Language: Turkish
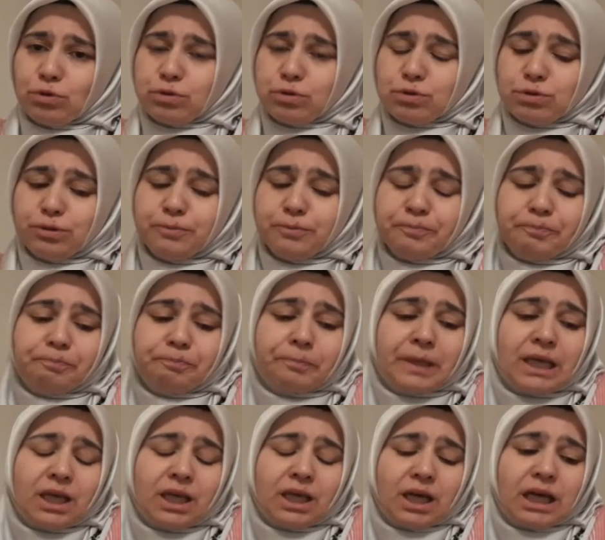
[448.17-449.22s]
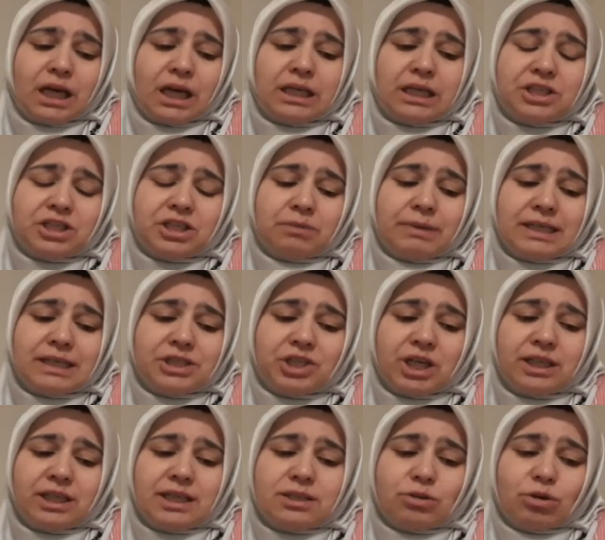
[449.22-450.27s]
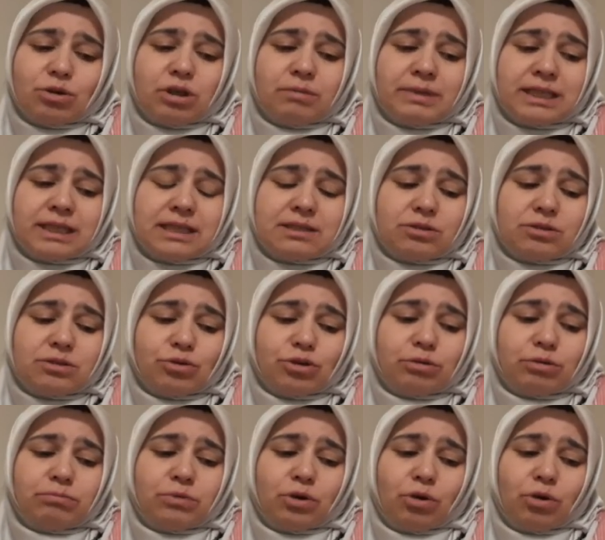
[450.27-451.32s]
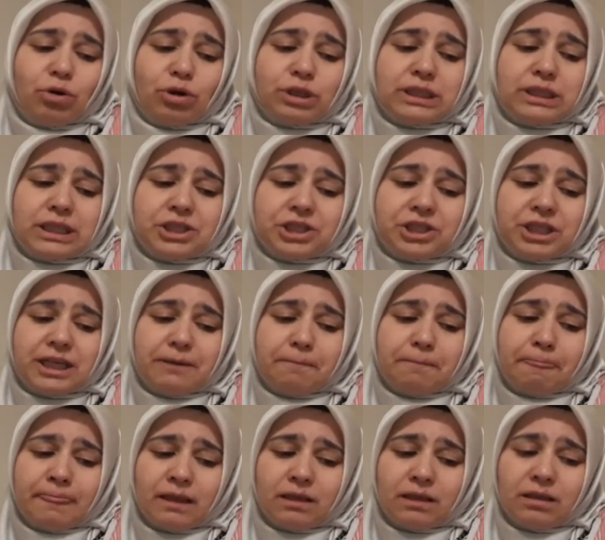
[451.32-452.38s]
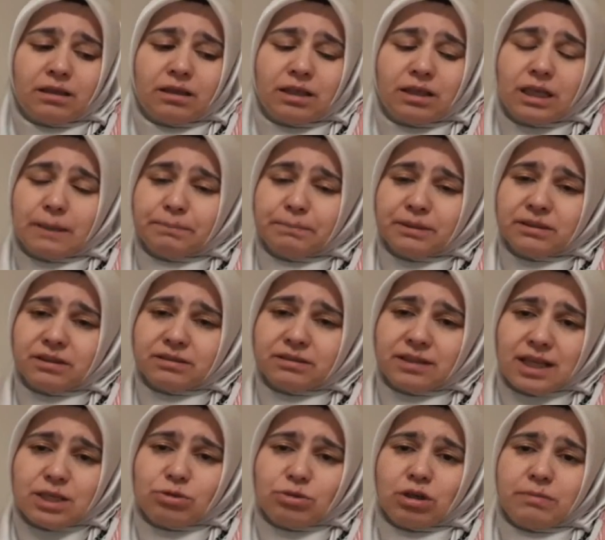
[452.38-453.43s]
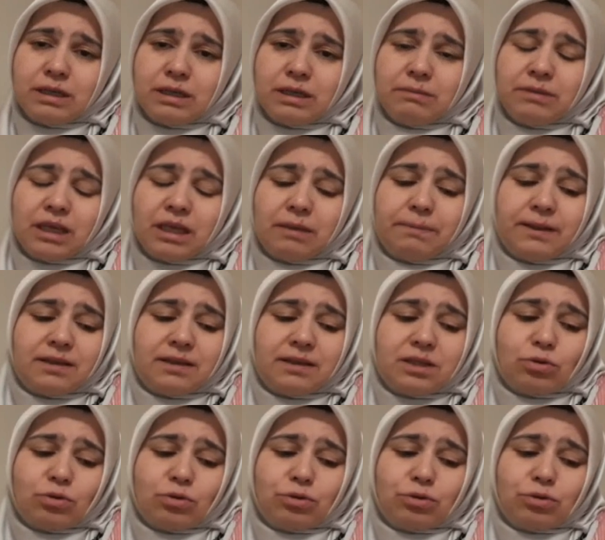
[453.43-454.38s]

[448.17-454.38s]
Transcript: bulsun. Ayrıca ben şey de söylemek istiyorum. Orada işte e, yapıldıktan sonra benim GPT